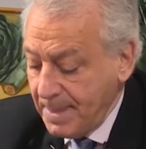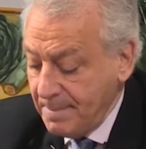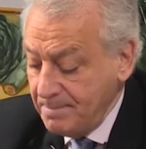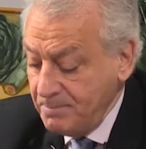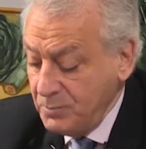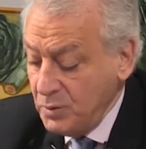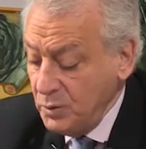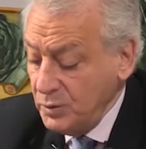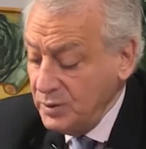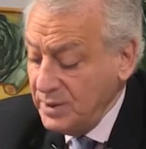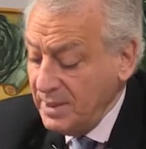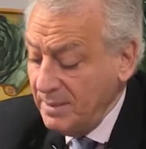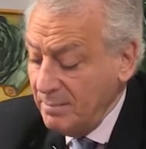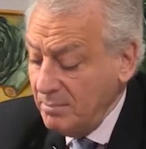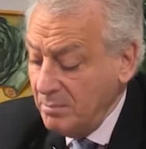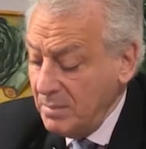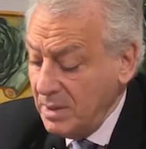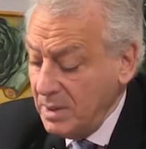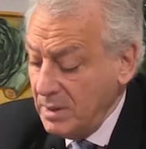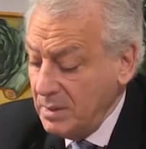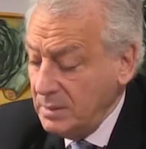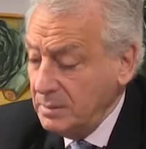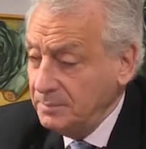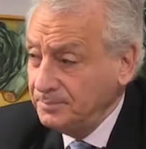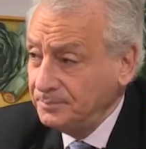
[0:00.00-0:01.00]

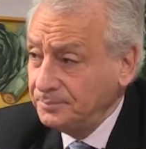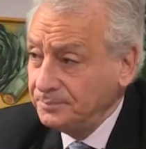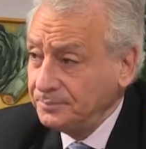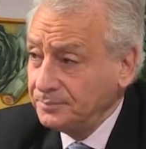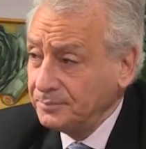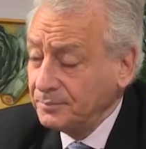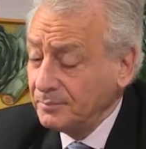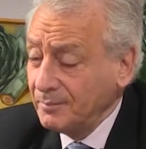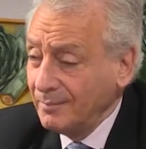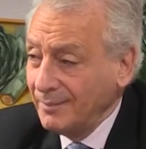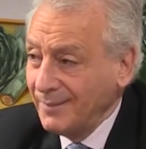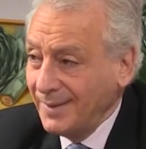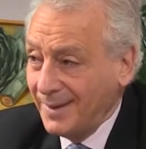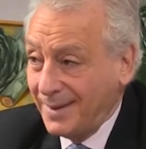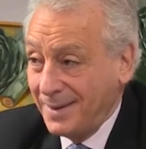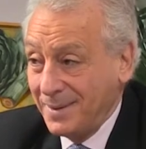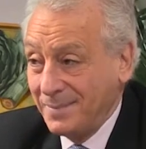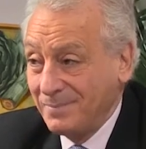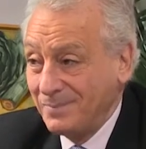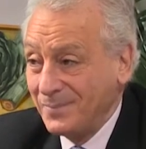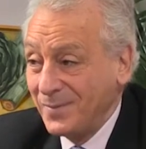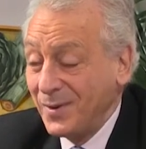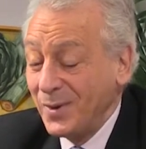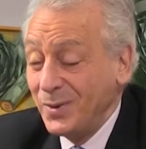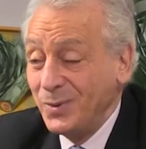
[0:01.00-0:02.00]
deuxièmement,
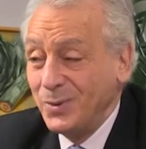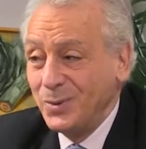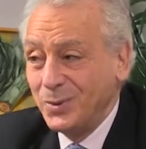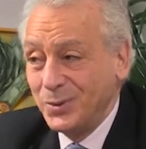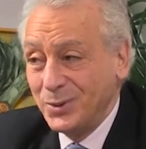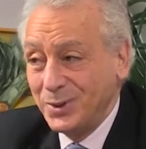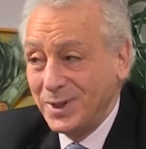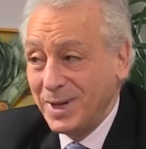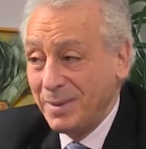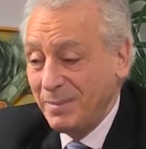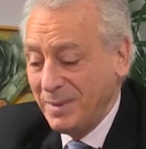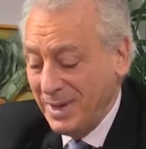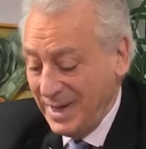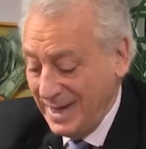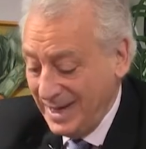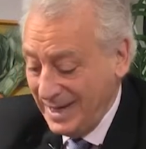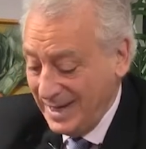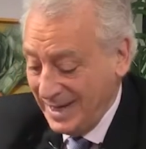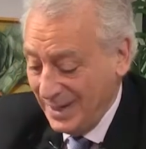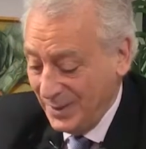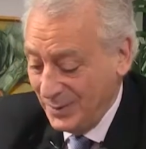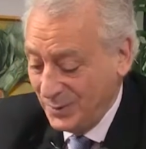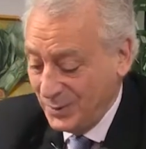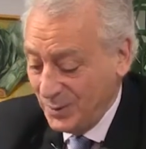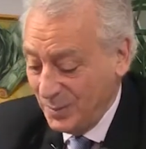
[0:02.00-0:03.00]
ne jamais
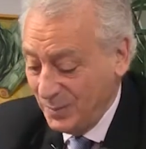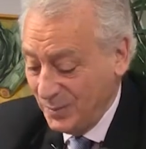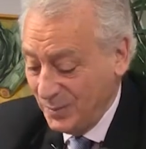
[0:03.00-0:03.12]
se